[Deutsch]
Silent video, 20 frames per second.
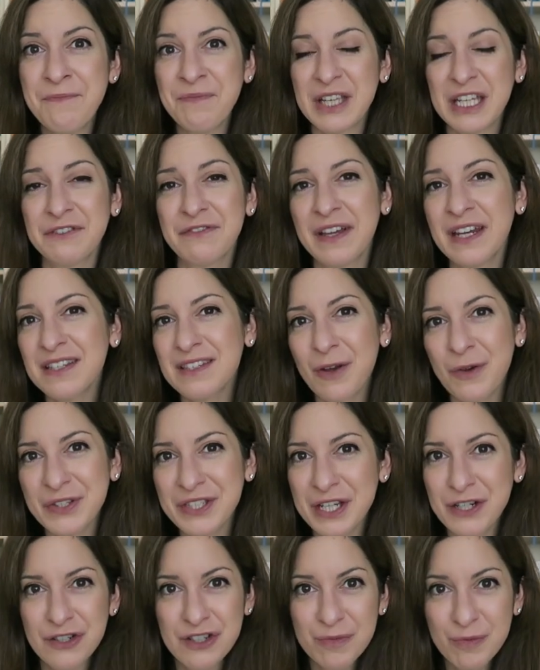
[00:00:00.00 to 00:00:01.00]
Ich fand es auch
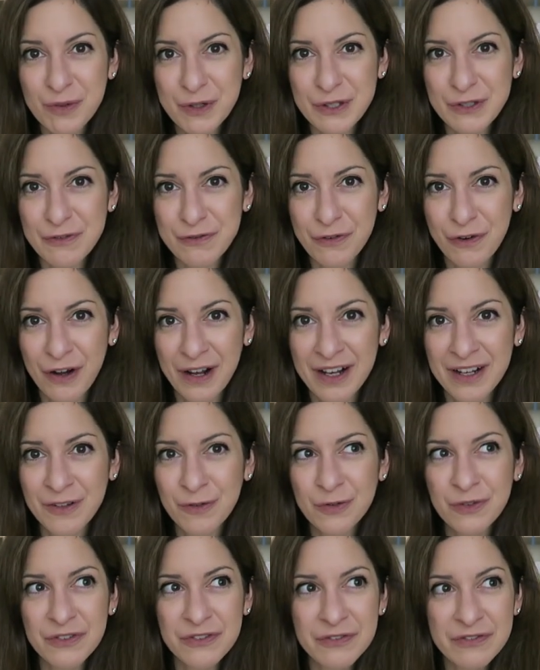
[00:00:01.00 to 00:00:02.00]
sehr stimmungsvoll
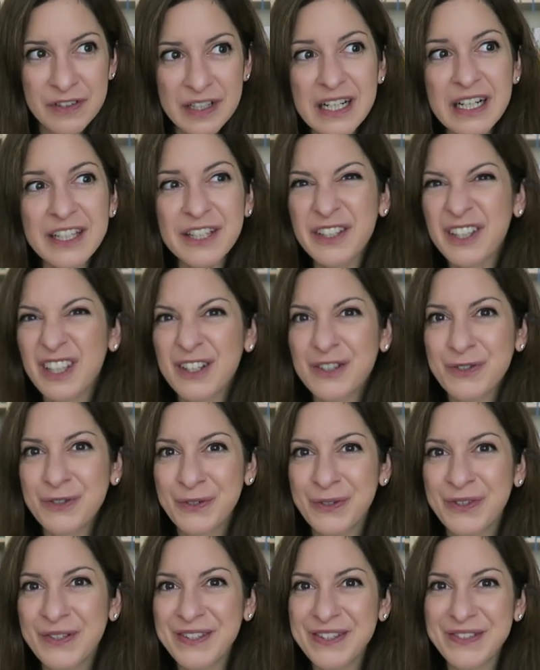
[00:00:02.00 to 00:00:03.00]
und wirklich
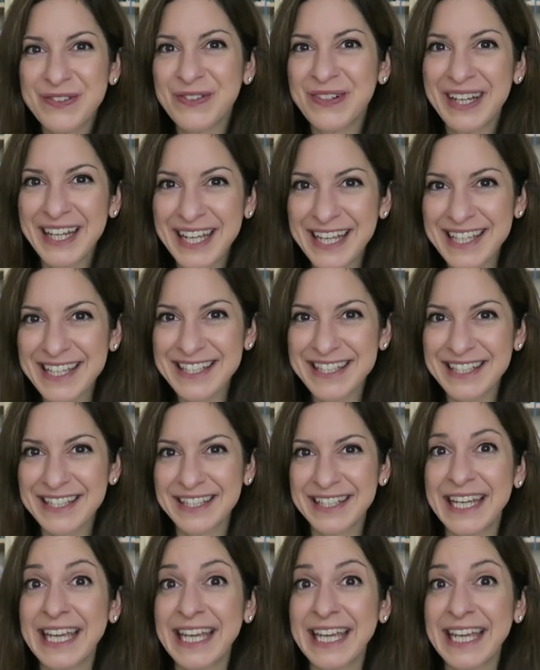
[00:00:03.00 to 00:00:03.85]
schön zu lesen,